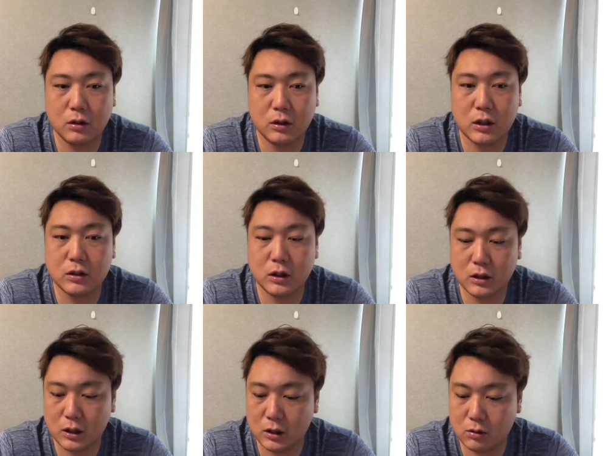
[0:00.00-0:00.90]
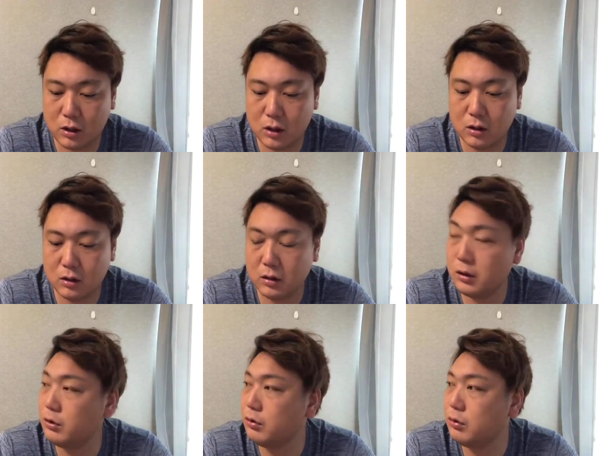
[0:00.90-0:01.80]
亡くなったりとか。
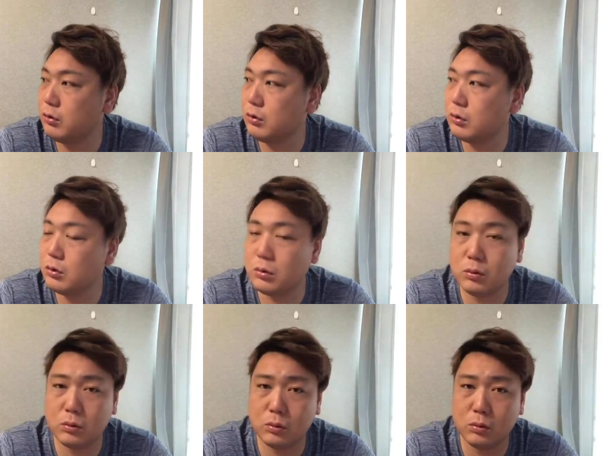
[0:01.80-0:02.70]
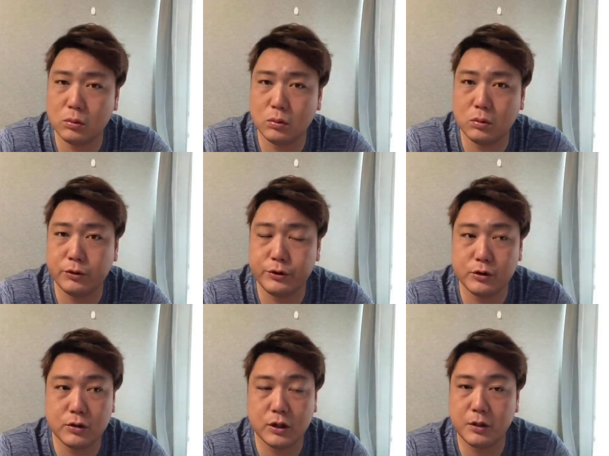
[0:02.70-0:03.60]
いうことをニュース
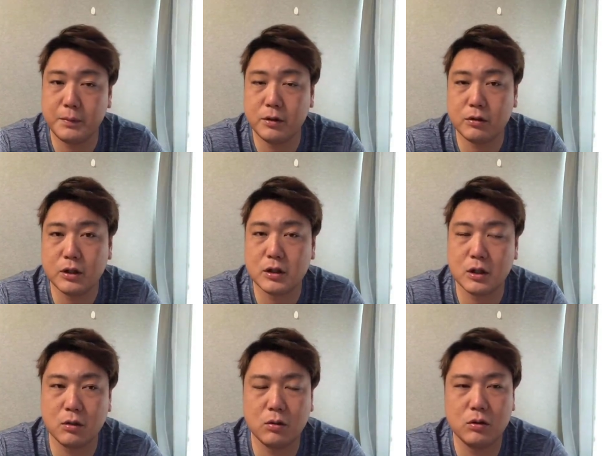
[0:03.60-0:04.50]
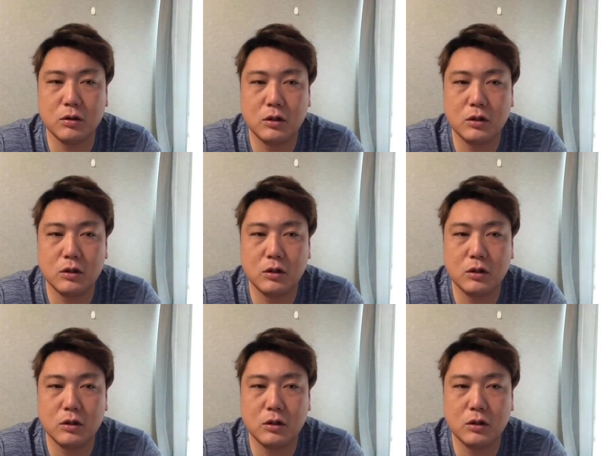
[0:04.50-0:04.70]
とかで見るんですけど、